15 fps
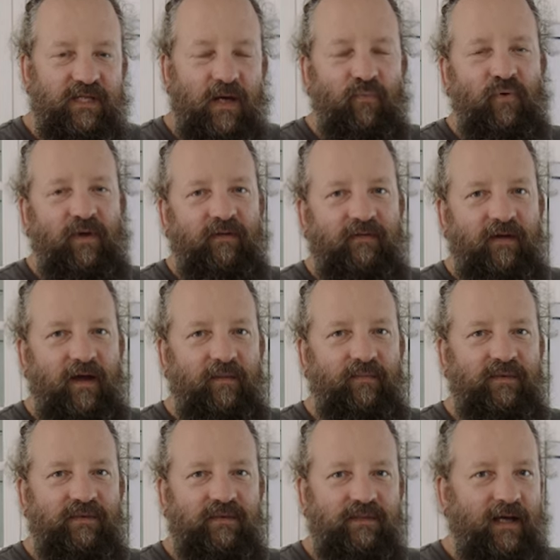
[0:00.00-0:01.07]
Somewhere in
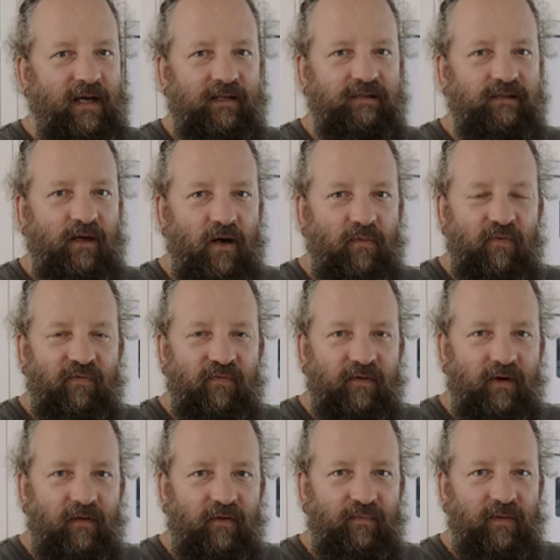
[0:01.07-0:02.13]
Time ist das geilste Album
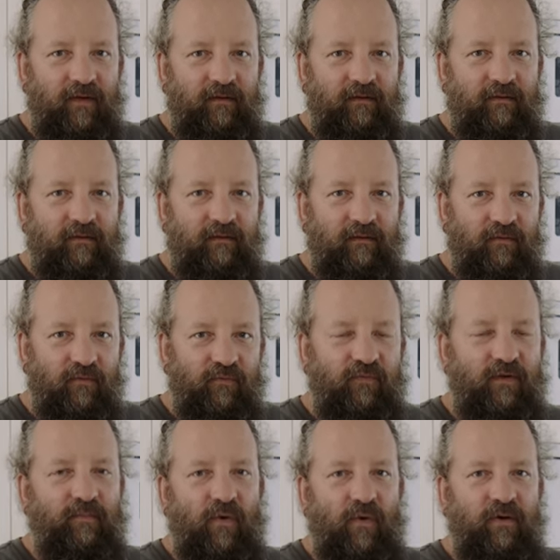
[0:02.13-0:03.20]
von Iron Maiden. Und
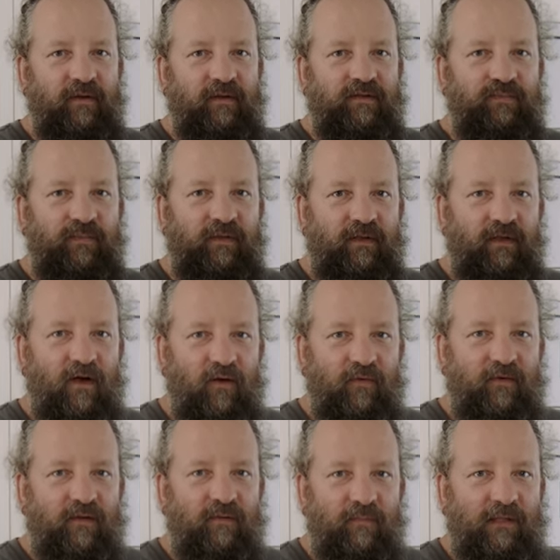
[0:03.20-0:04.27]
wir machen jetzt mit einem
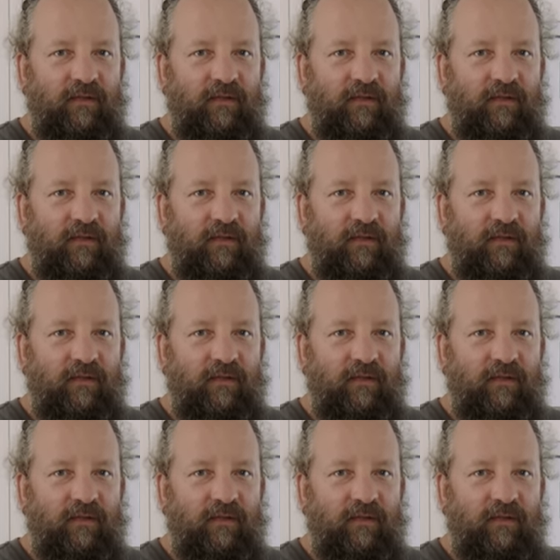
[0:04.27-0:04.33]
anderen